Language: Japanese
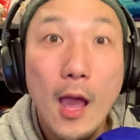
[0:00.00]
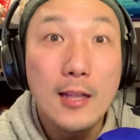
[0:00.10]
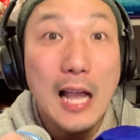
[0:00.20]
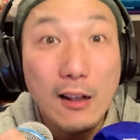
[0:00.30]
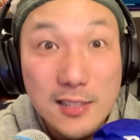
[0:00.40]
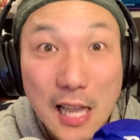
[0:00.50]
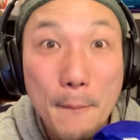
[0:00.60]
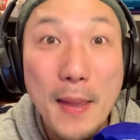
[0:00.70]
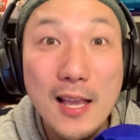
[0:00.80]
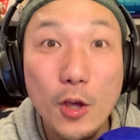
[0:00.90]
たくさん
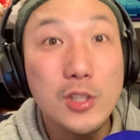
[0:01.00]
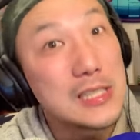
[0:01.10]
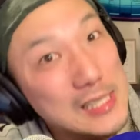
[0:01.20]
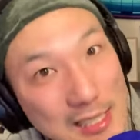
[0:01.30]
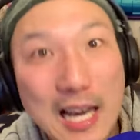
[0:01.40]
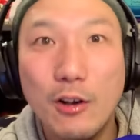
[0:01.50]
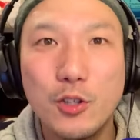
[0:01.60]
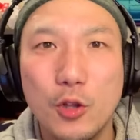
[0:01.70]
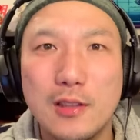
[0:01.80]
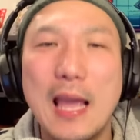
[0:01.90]
勉強して資格
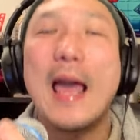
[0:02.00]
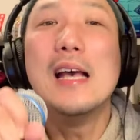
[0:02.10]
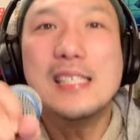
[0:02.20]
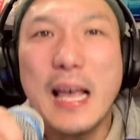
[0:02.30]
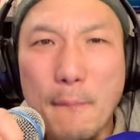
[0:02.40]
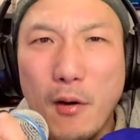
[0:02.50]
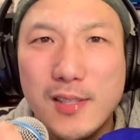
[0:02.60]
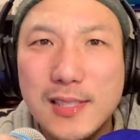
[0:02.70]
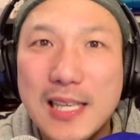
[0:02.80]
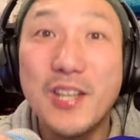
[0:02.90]
取って専門
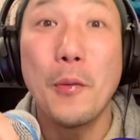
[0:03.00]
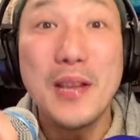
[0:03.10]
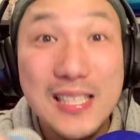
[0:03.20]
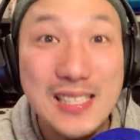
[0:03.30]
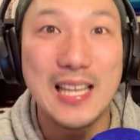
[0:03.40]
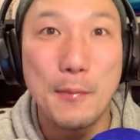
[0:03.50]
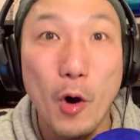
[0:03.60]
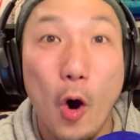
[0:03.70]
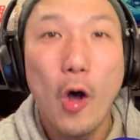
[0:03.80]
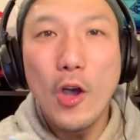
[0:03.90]
スキルを身につけて
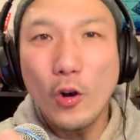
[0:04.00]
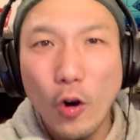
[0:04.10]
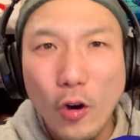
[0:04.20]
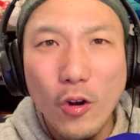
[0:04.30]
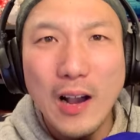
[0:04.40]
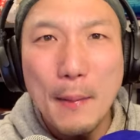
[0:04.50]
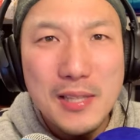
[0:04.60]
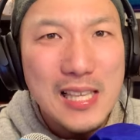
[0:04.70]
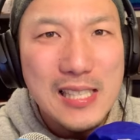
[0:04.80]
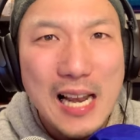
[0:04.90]
も心が満
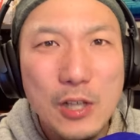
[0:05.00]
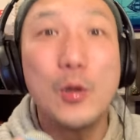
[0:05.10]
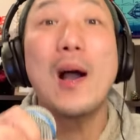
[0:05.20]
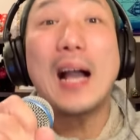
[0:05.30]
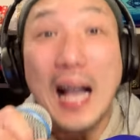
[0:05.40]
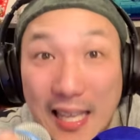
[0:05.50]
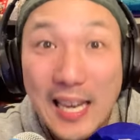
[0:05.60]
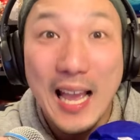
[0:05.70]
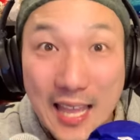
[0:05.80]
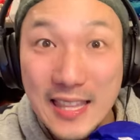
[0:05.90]
たされるとは
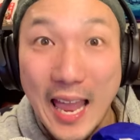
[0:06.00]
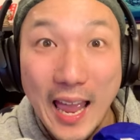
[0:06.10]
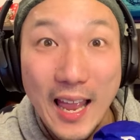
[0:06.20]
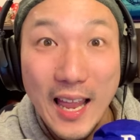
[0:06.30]
限らへんねん。